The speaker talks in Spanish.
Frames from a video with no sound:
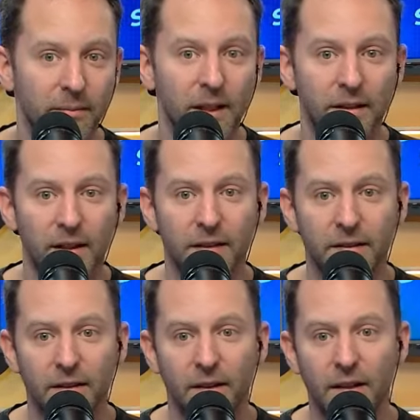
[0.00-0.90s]

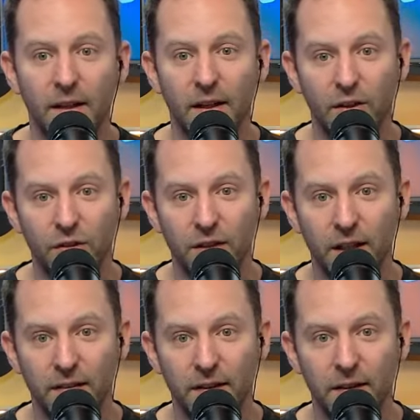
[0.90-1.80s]
mientras esto
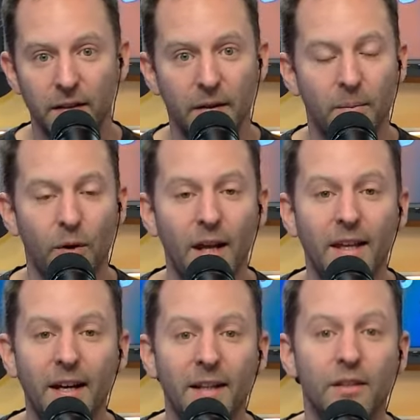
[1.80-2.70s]
sigue así. Por
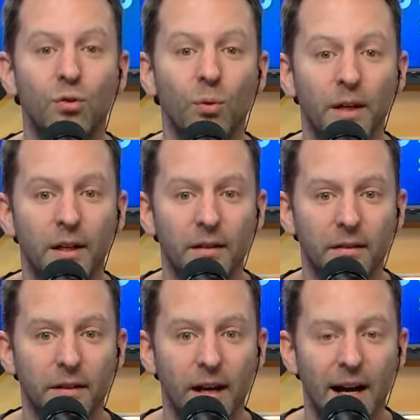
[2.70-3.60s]
ahí dejan de subir
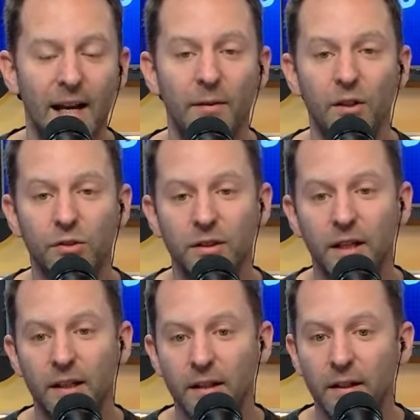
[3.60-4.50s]
a la
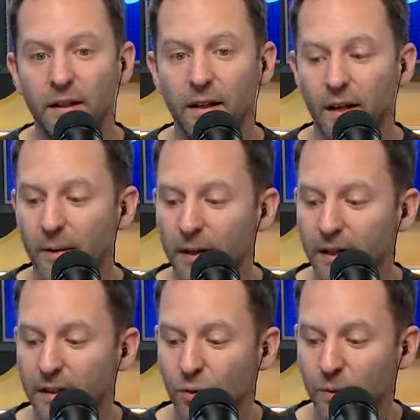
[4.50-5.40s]
velocidad que
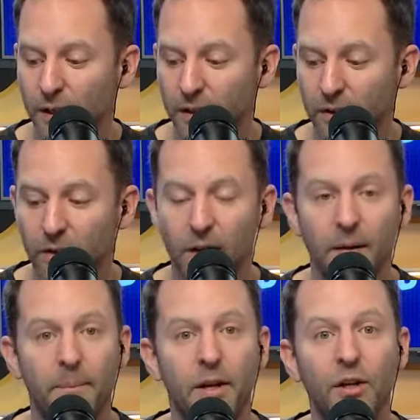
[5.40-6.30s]
venían subiendo.
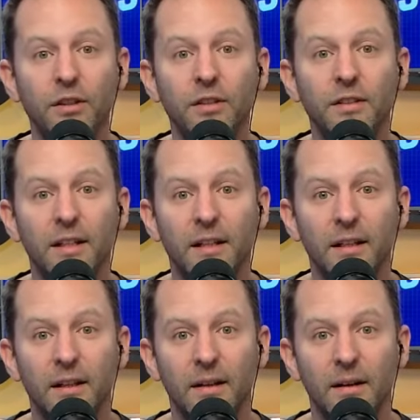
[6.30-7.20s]
Pero este es
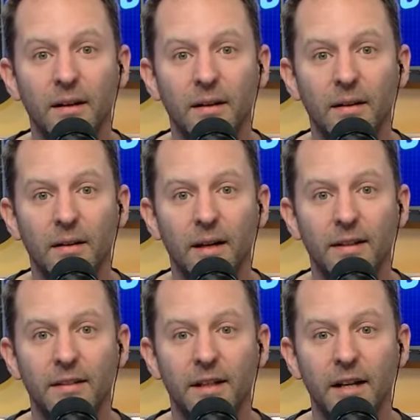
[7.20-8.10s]
el
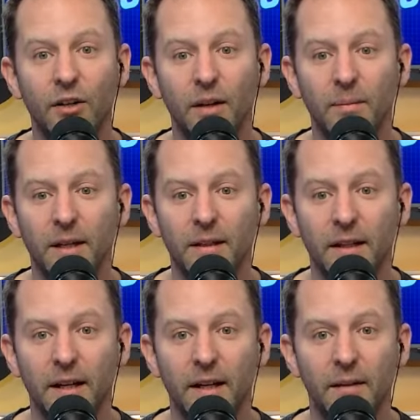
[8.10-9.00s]
escenario que
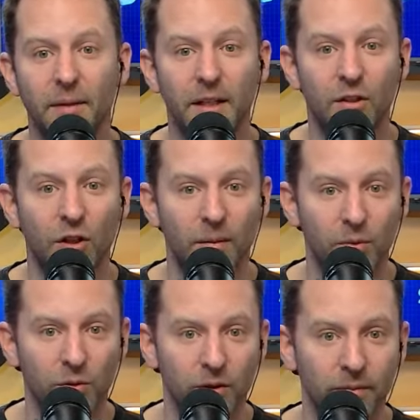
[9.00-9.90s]
plantea el ministro
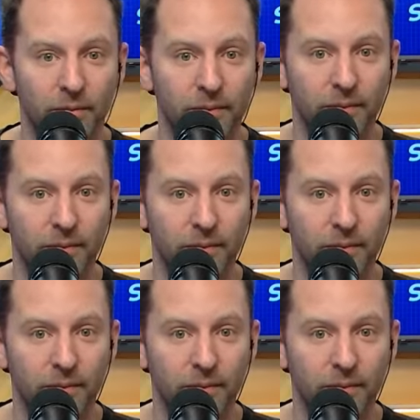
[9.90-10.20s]
Caputo.